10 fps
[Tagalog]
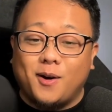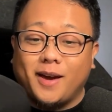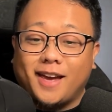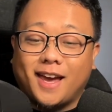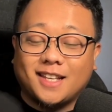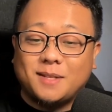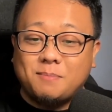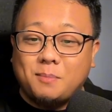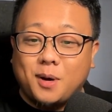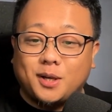OKX
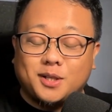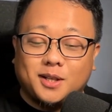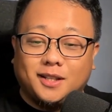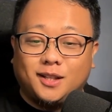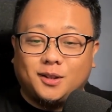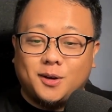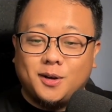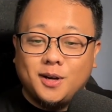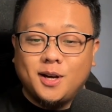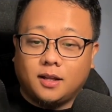merch
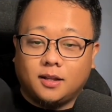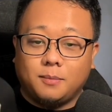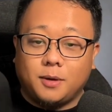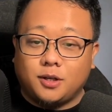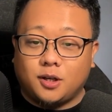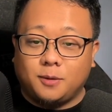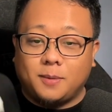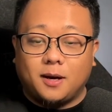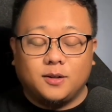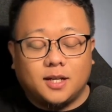dito. And then may shirt
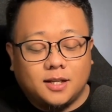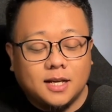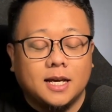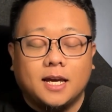pa ako dyan.